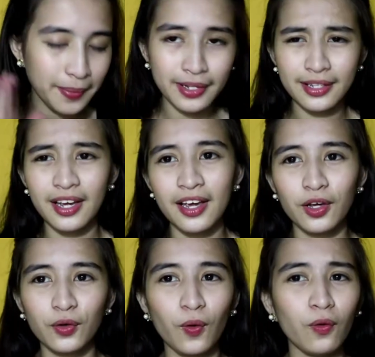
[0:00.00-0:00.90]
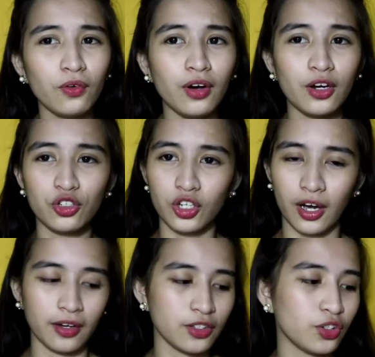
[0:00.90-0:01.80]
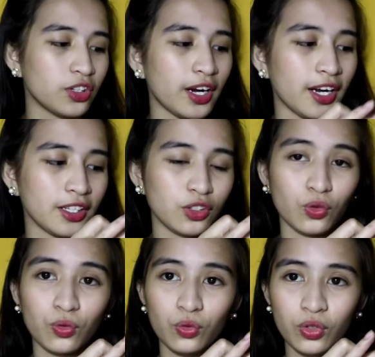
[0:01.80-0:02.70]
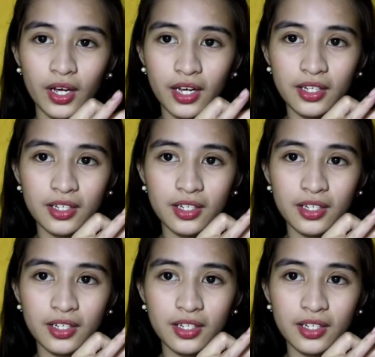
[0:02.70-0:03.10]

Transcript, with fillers: I mean, kung ano siya. So, try natin tong una.